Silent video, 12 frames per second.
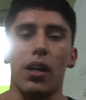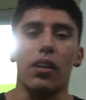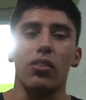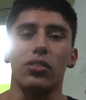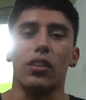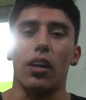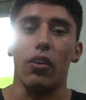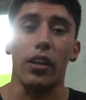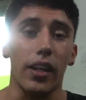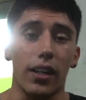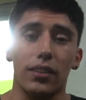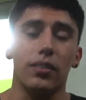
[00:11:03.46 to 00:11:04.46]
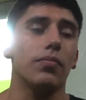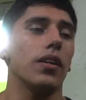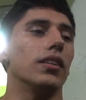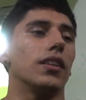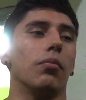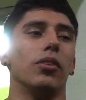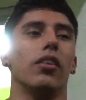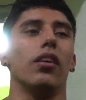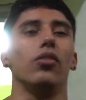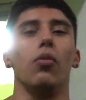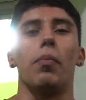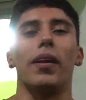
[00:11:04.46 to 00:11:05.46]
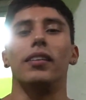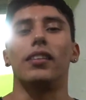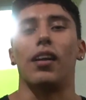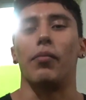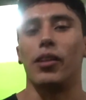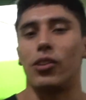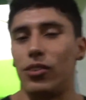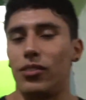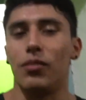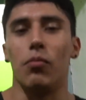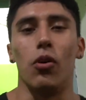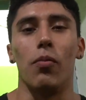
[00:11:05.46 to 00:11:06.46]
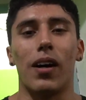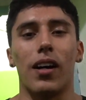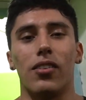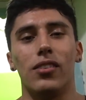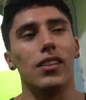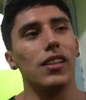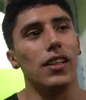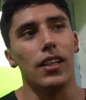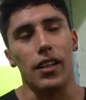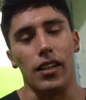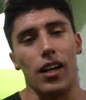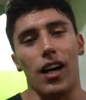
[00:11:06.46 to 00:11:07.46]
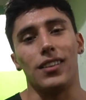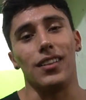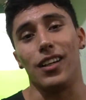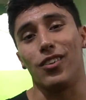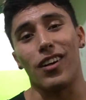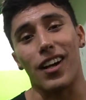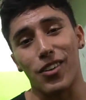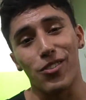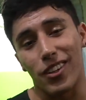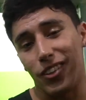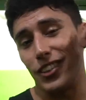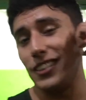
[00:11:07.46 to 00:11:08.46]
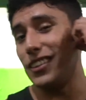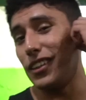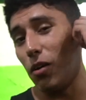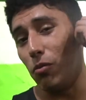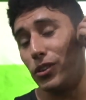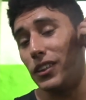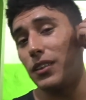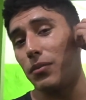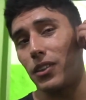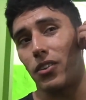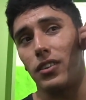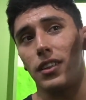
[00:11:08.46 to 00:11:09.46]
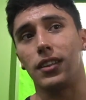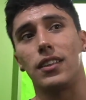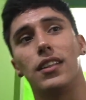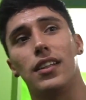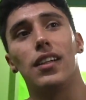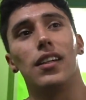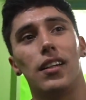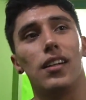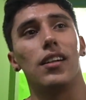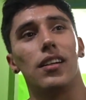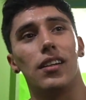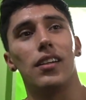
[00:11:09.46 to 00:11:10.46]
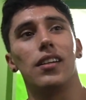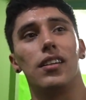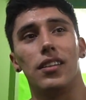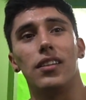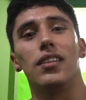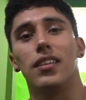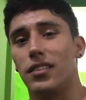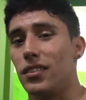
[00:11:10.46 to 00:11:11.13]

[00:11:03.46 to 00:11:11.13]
macros, calorías, estamos llevando un plan de entrenamiento muy bacano y nada, siguiendo Larry que nos ha enseñado muchísimas cosas. Sobrecarga progresiva, ¿no?